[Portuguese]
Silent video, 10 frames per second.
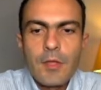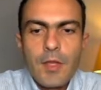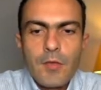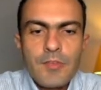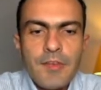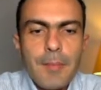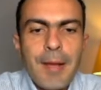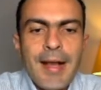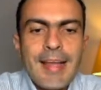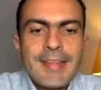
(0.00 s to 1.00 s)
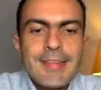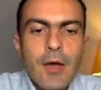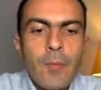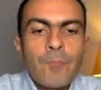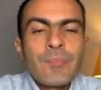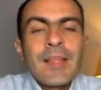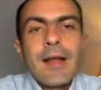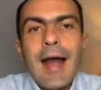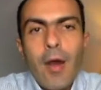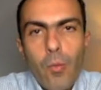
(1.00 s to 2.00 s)
Você vai pagar então
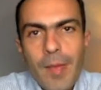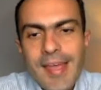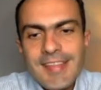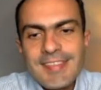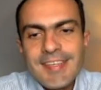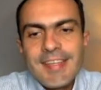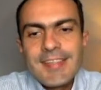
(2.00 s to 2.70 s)
ao mês